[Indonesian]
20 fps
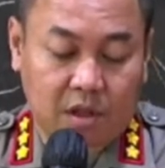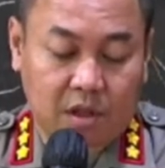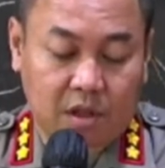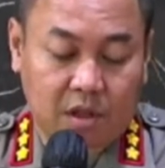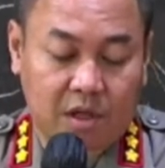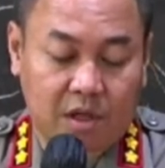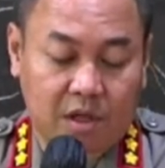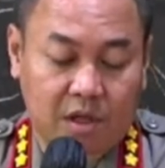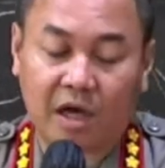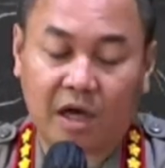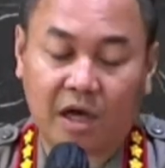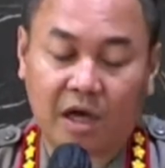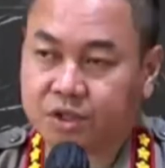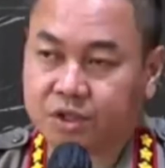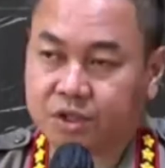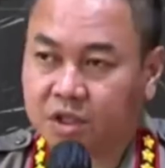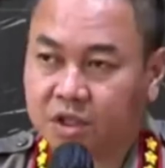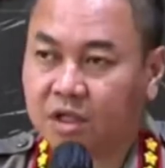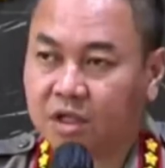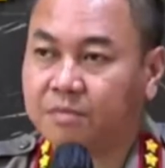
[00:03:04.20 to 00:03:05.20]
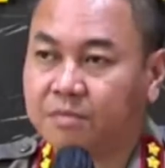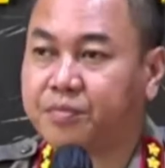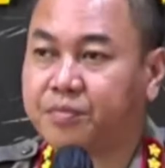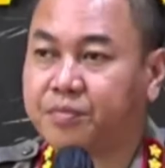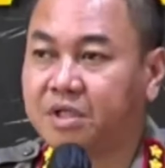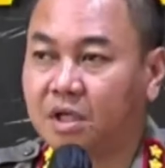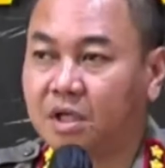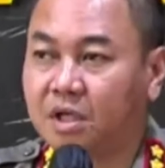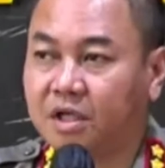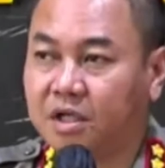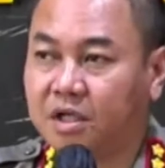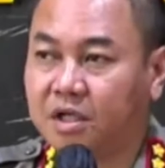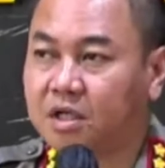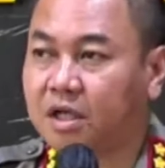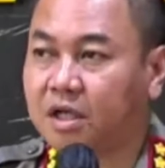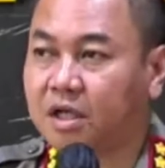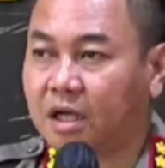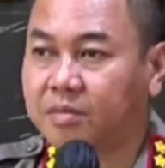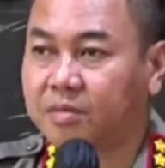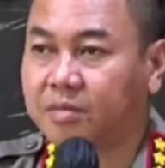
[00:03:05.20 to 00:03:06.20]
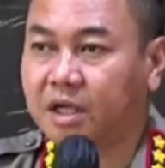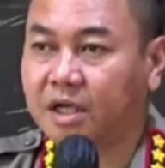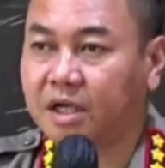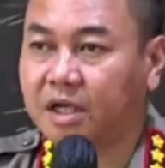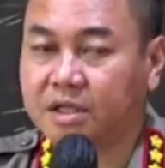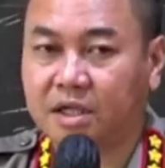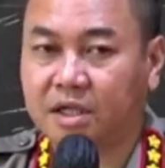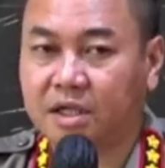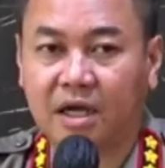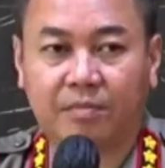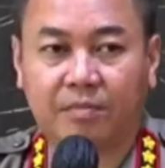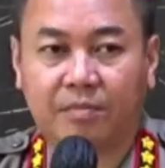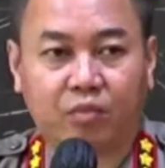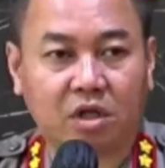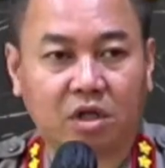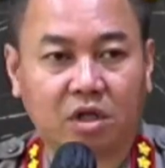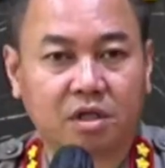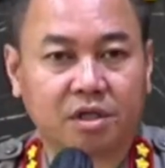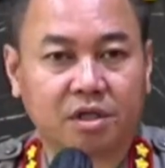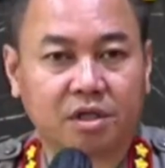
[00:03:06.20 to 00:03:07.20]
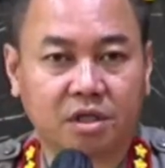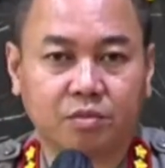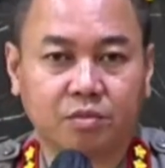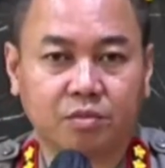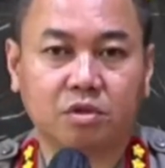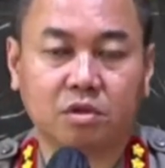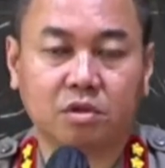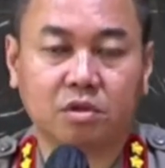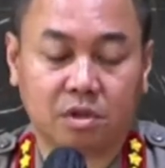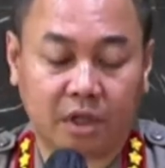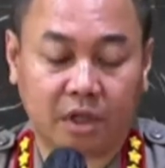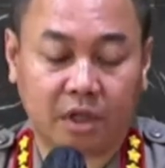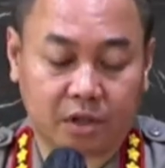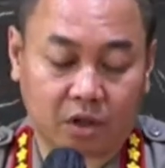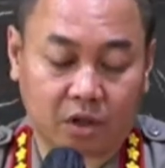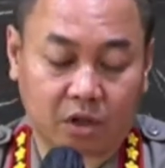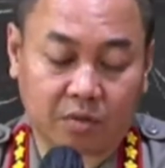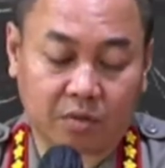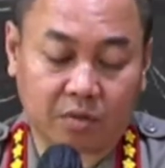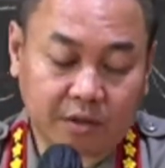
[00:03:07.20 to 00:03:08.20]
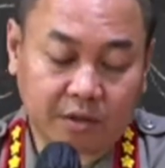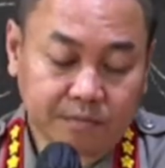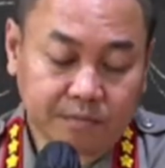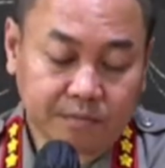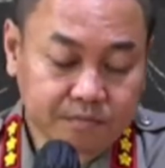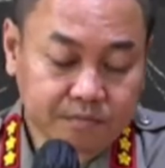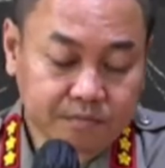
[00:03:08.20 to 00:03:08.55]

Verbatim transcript: Dari hasil penyelidikan mendasari laporan tersebut dari korban,